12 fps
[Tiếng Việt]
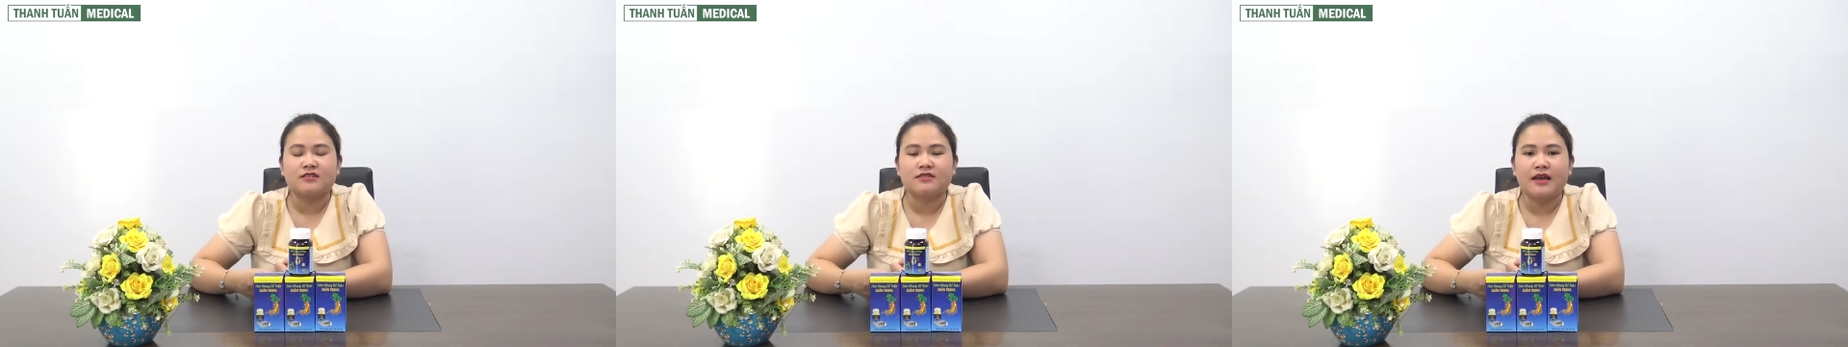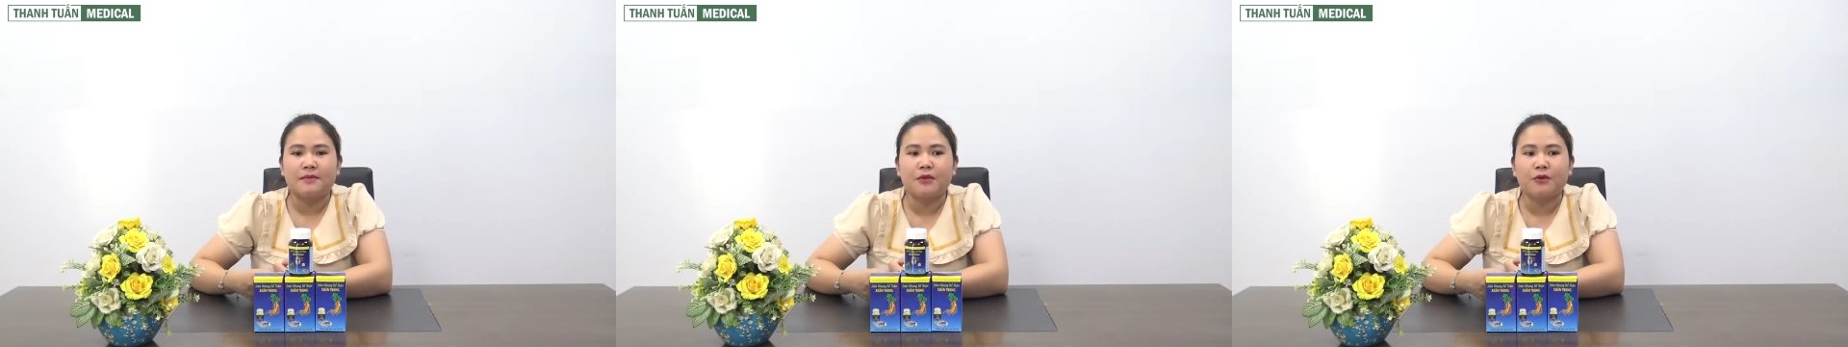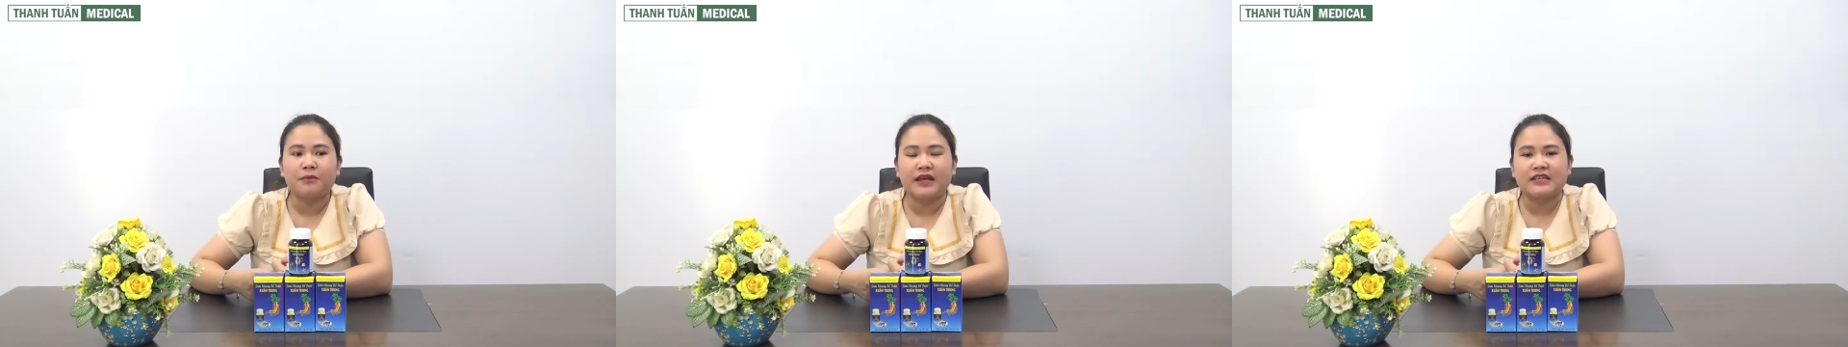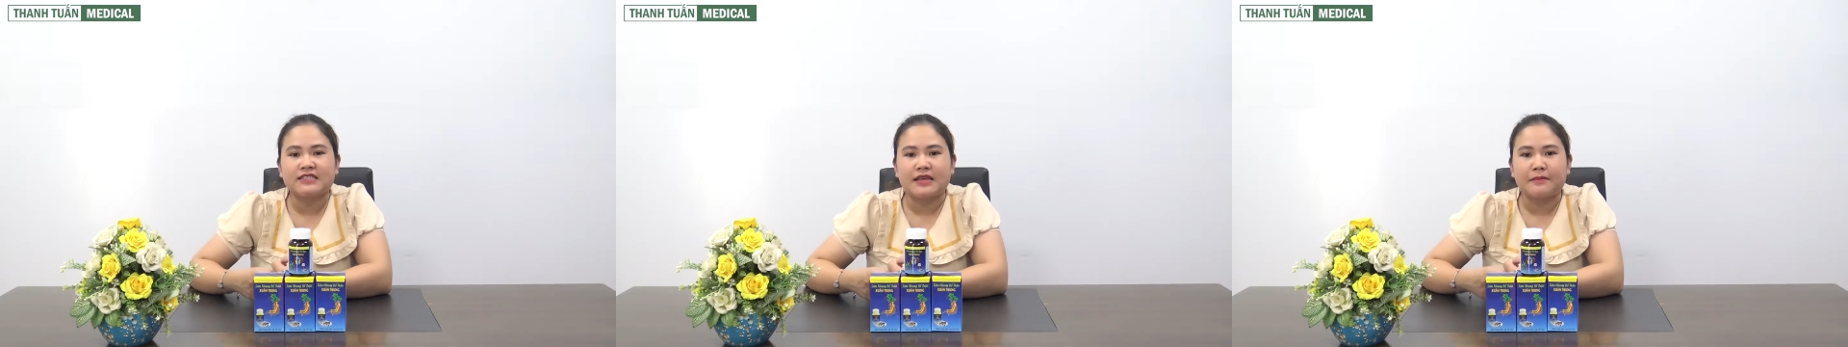Từ Tâm hôm
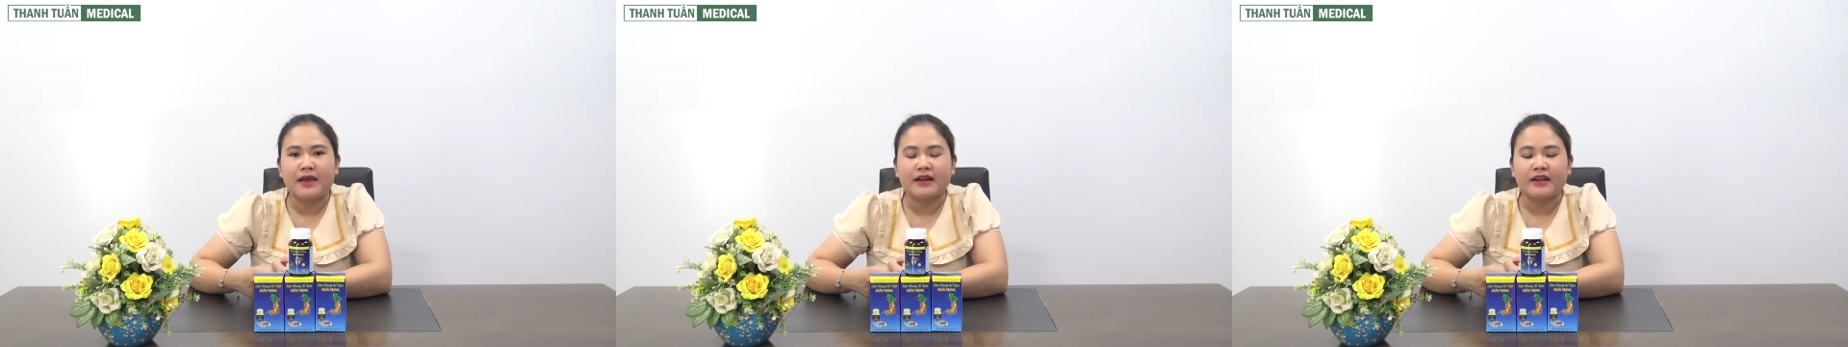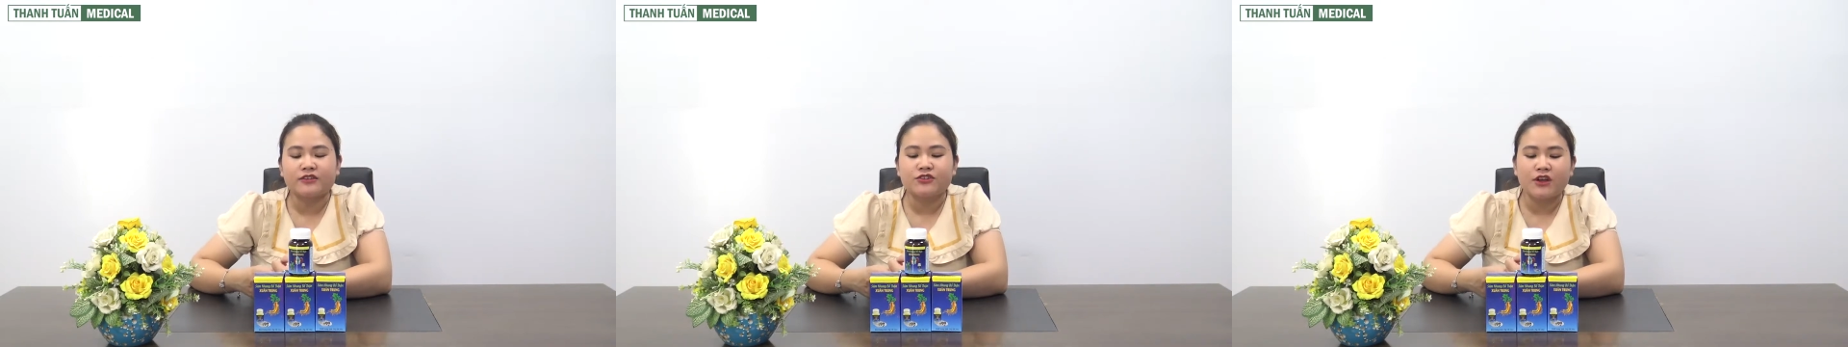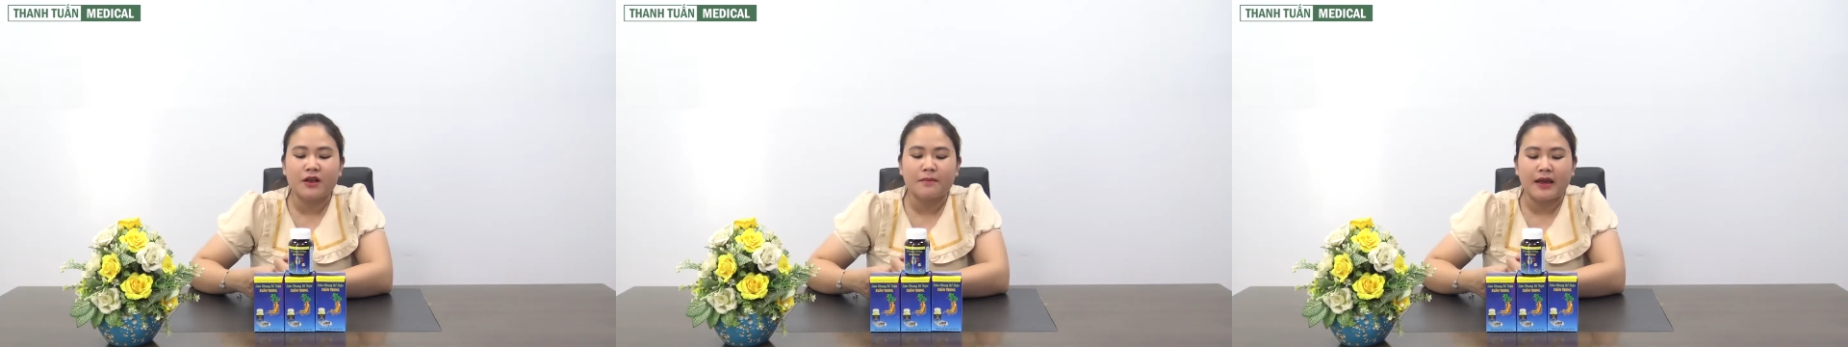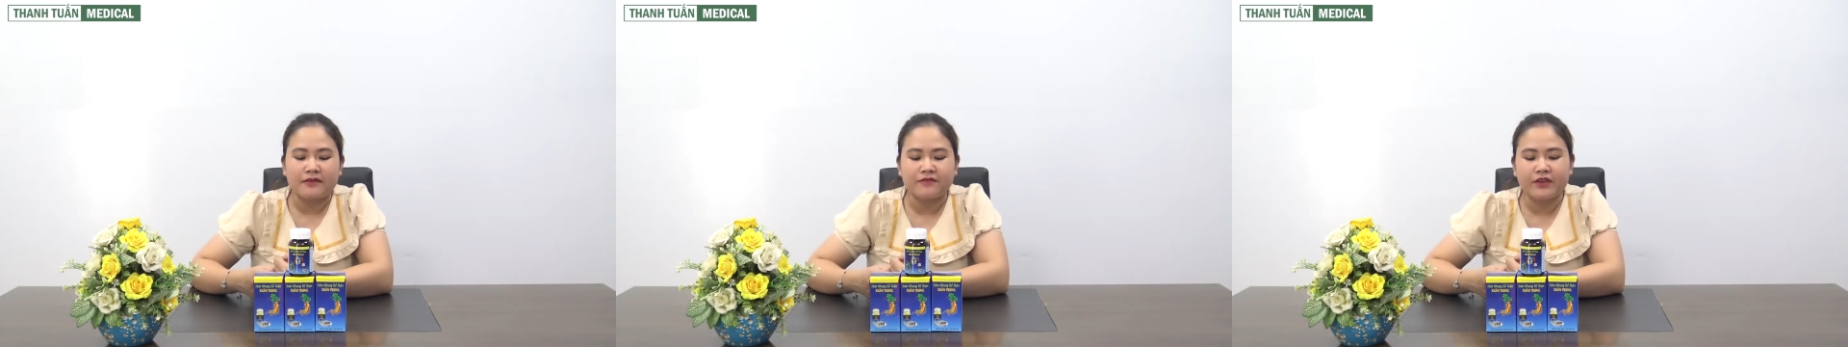nay sẽ mang đến cho các
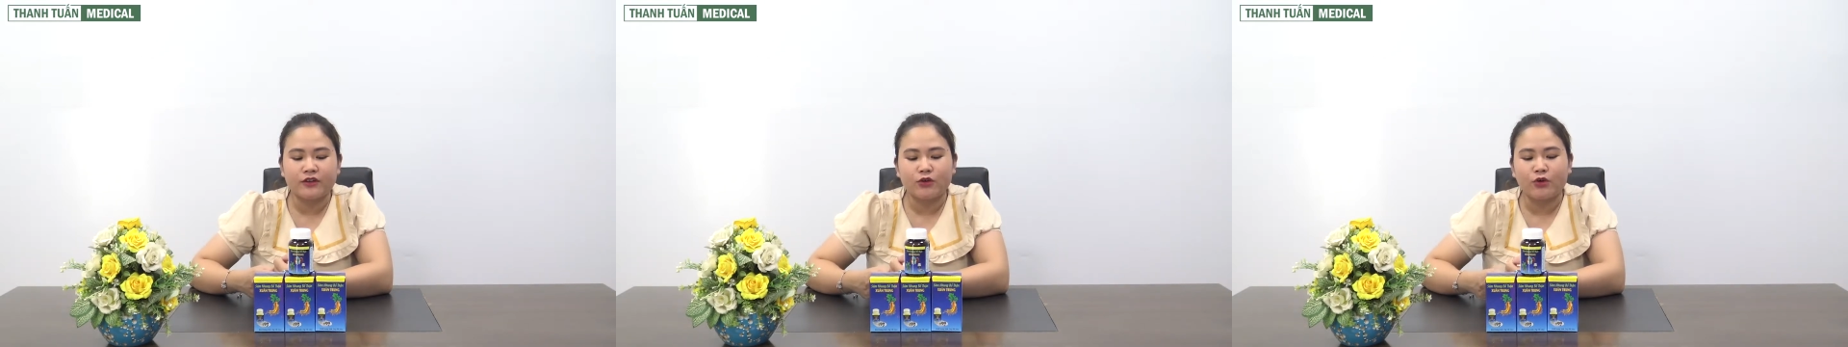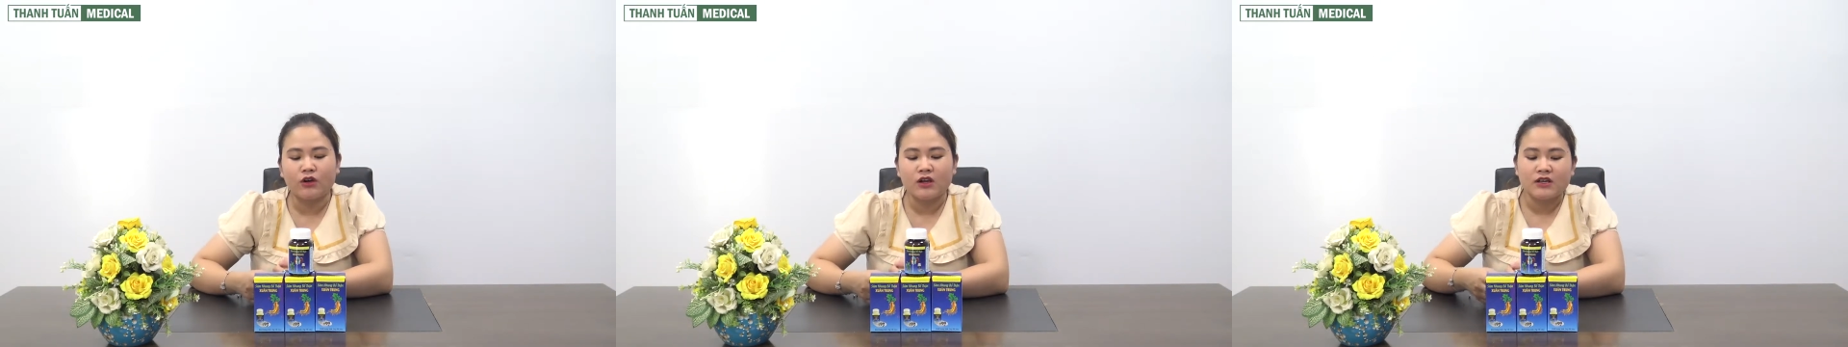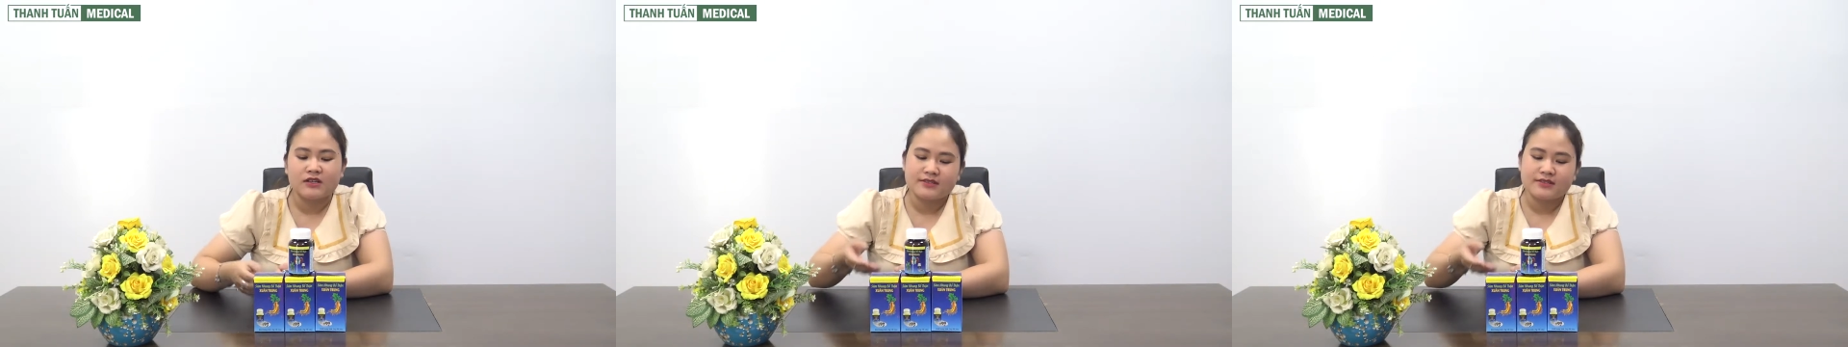bạn viên uống